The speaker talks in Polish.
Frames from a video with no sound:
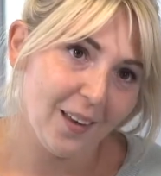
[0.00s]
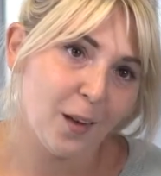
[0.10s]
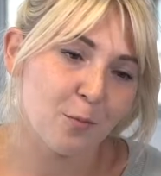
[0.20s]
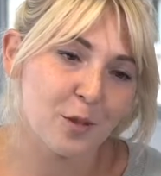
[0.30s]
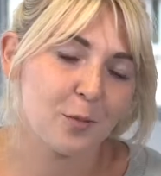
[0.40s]

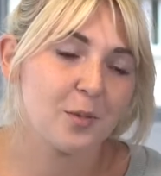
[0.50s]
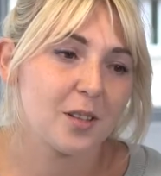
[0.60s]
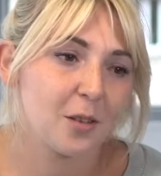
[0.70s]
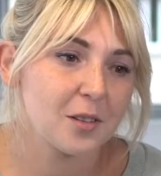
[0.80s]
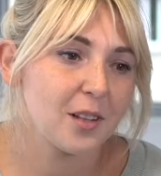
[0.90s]
I my sobie z
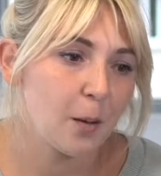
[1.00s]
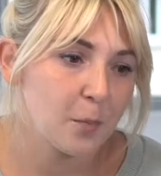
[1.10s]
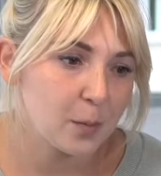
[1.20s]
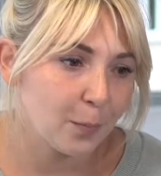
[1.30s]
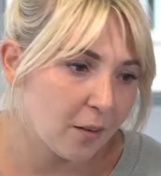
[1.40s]
tego
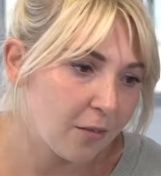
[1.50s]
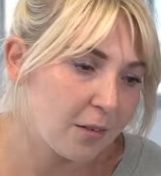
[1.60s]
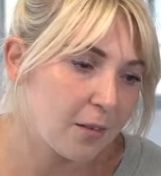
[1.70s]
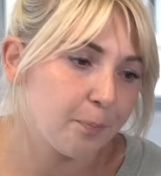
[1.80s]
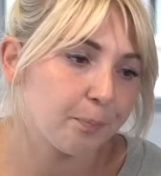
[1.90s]
zdajemy
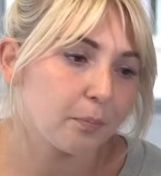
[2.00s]
sprawę,